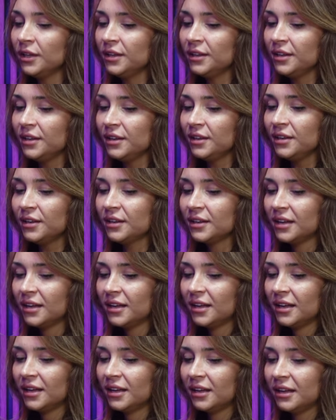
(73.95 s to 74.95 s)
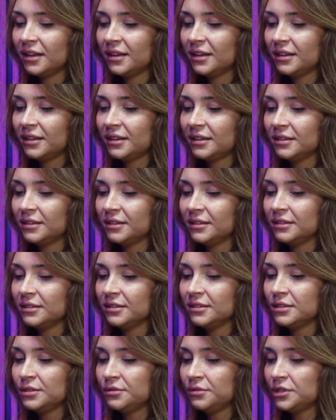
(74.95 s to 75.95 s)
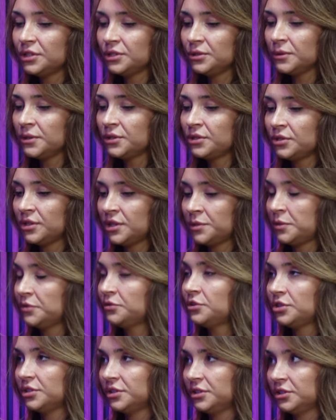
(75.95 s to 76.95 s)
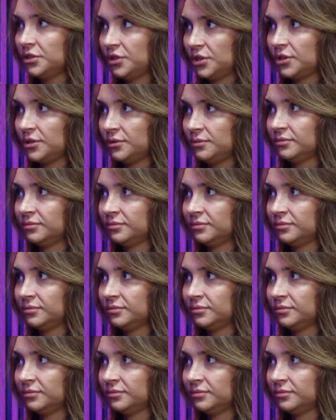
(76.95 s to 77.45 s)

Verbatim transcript: i, e, i stwierdziła, że ona ma wszystko.